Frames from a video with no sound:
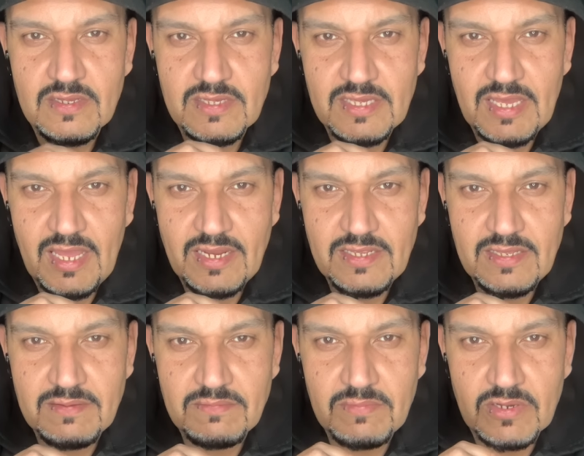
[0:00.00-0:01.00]
يعني
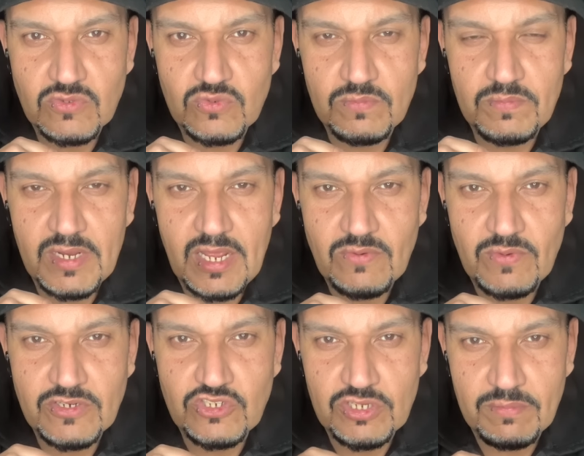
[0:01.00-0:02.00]
مكتوب
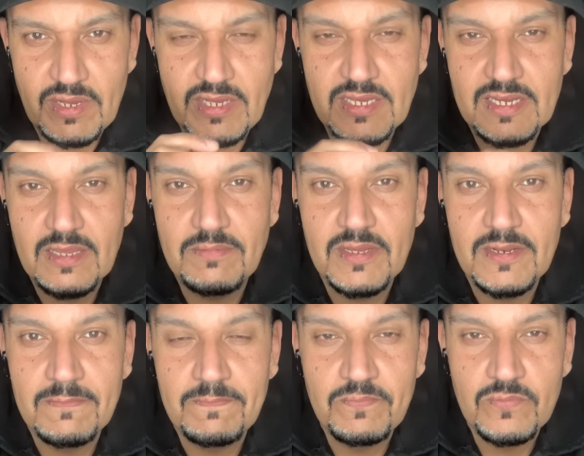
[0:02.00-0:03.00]
بالالوان الشمعيه كمان
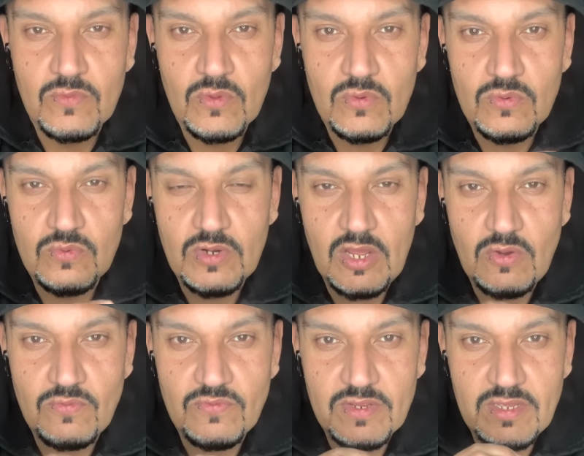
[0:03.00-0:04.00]

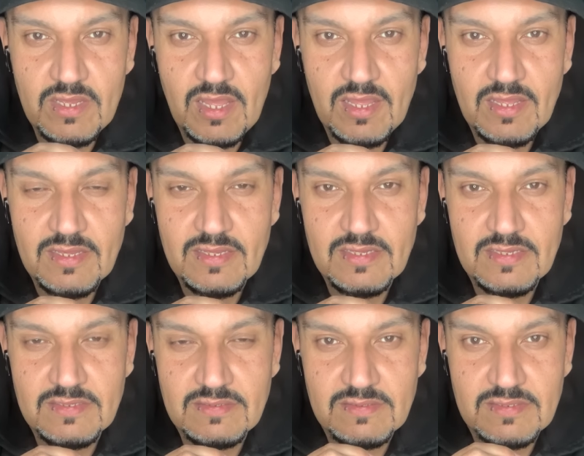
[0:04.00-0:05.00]
ولقوا فيها
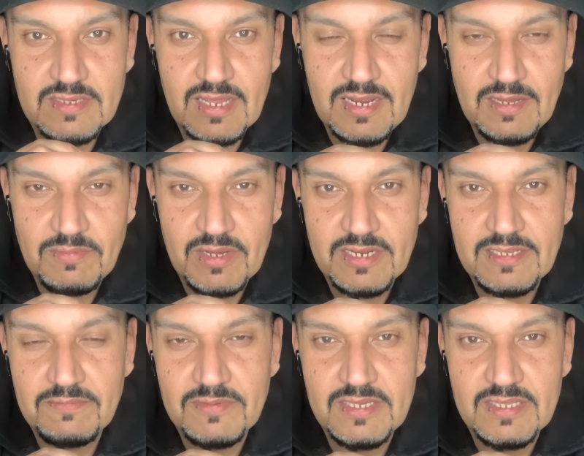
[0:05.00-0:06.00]
كلام
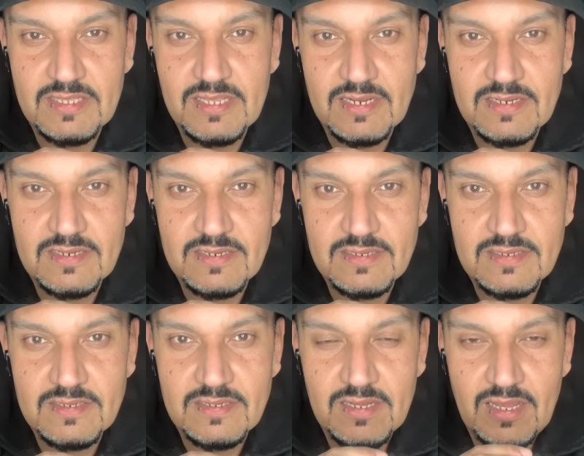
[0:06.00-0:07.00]
غريب جدا
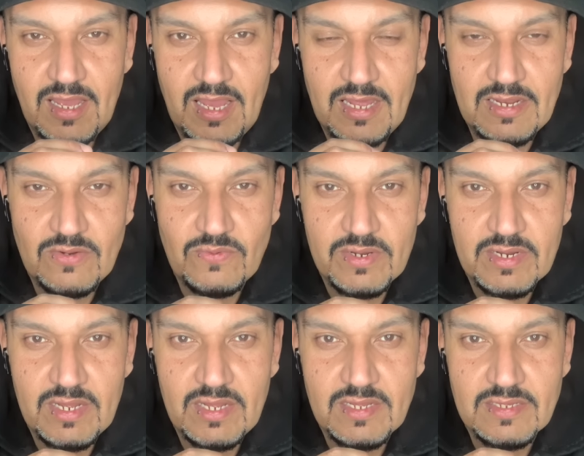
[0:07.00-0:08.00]
على
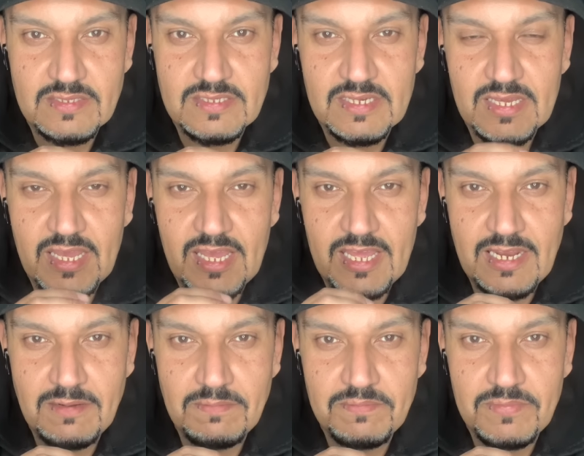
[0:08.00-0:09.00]
الورقه دي
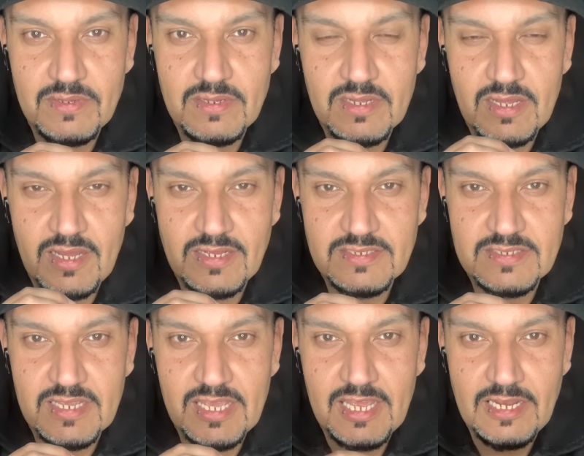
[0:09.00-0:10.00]
هيلب
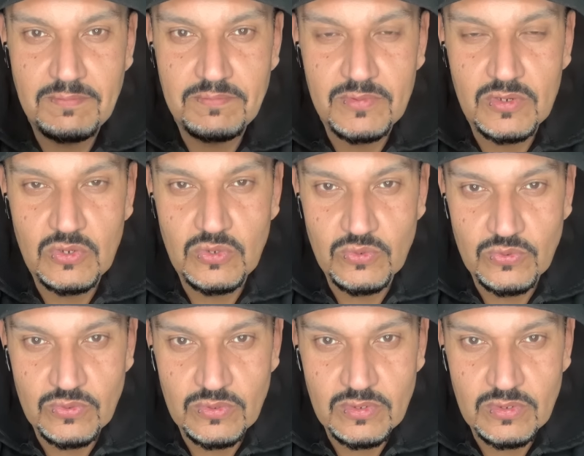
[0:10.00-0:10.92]
اس هيلب لو